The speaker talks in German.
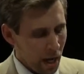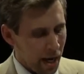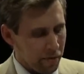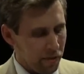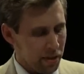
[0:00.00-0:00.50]

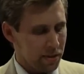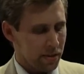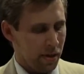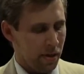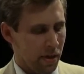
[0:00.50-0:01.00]
etwas
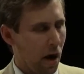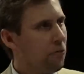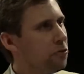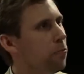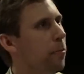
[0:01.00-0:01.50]
äh,
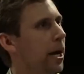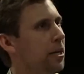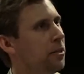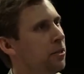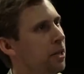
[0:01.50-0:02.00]

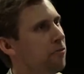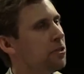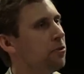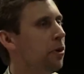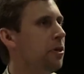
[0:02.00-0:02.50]
aufzubrechen,
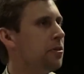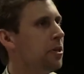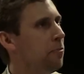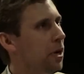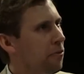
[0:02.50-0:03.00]
etwas Neues,
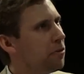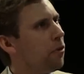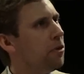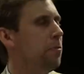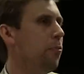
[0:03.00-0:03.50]
im, äh, einen
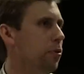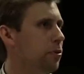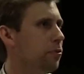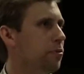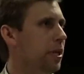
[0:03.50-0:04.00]
neuen
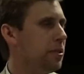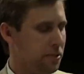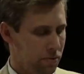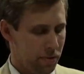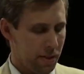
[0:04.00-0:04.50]
Impuls zu
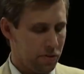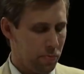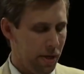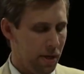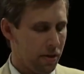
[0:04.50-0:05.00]
setzen. Und das
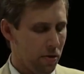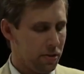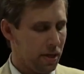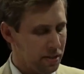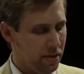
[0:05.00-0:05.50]
spiegelt auch
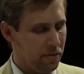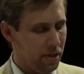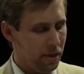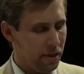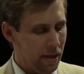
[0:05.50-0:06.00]
das hier
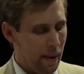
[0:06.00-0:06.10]
wieder.